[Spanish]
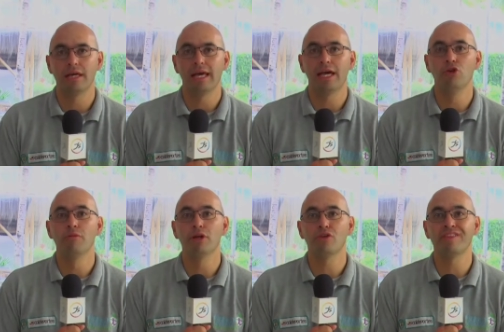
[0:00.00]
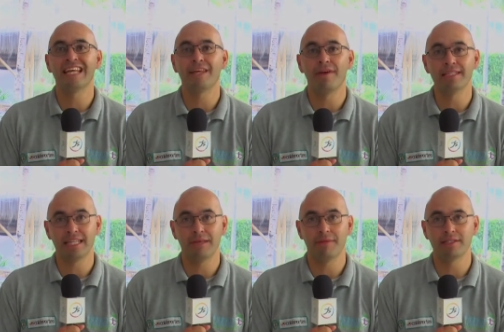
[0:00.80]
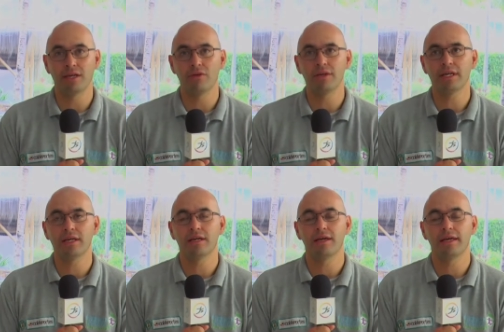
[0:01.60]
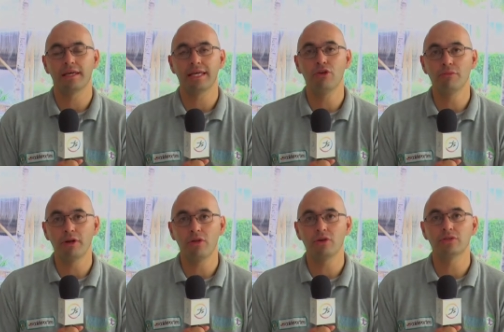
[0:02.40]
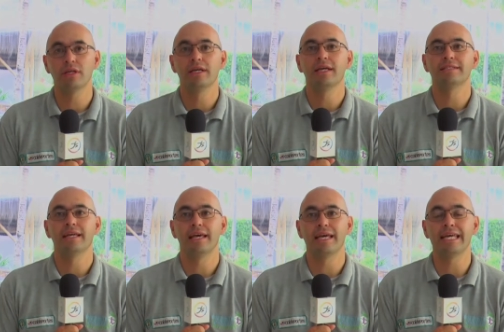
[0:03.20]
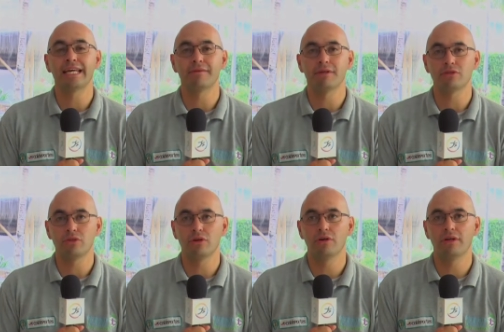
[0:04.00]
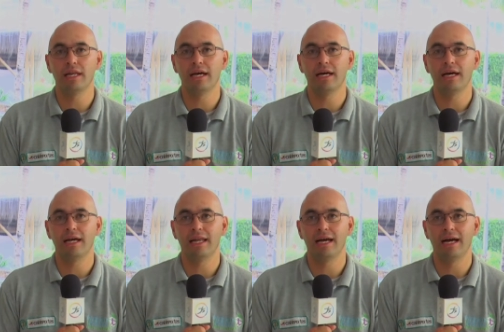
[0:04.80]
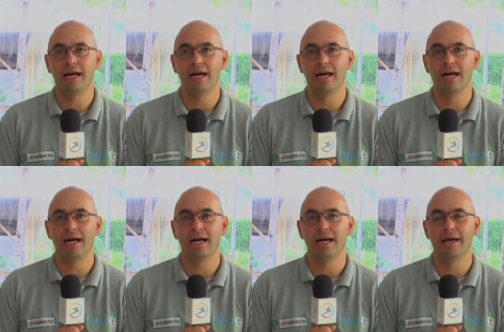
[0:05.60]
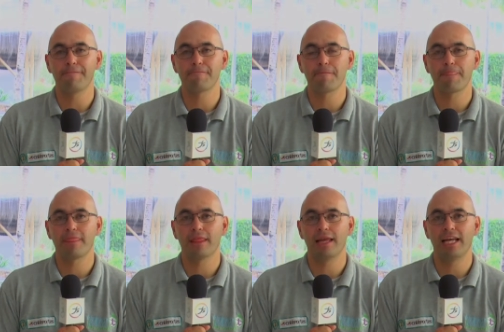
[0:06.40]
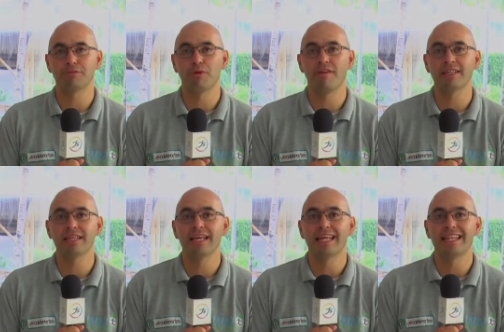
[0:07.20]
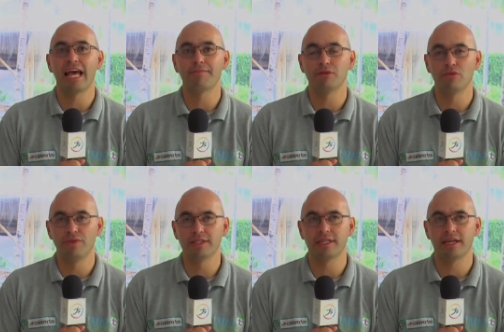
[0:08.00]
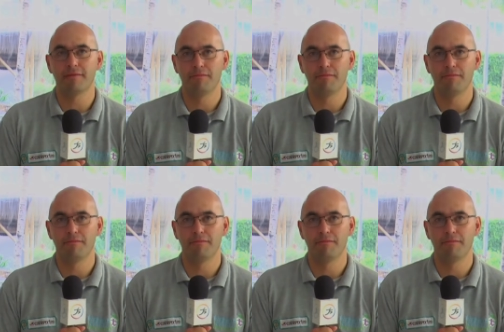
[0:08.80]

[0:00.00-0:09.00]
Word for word: el número de niveles en gimnasia aeróbica y número dos, se incrementó la, las pruebas de aptitud física.